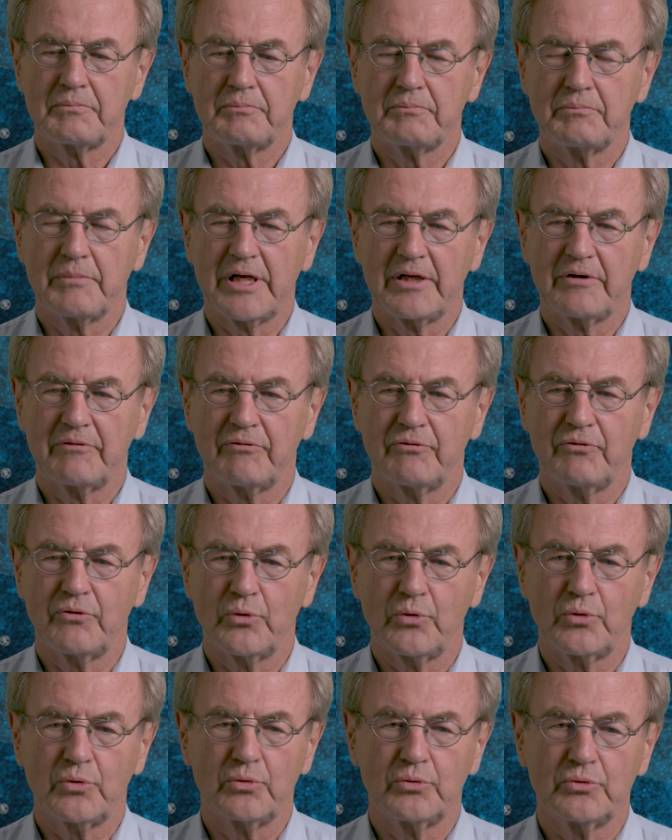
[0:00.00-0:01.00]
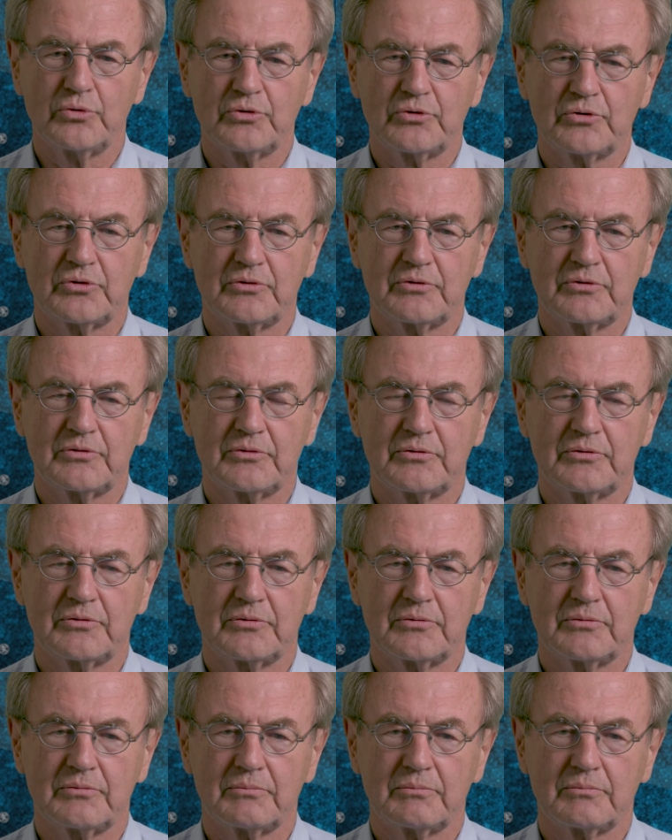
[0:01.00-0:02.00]
Mein
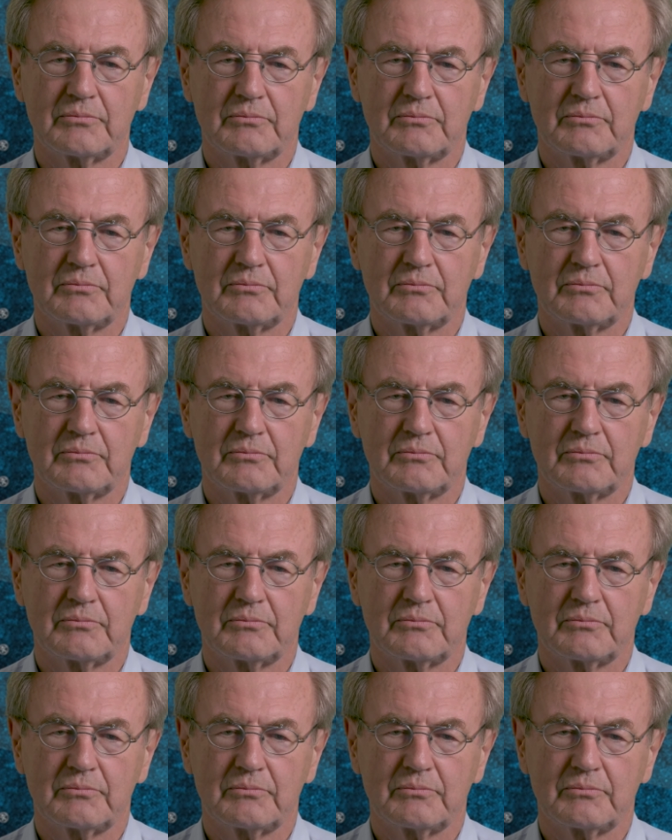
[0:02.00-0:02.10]
Fokus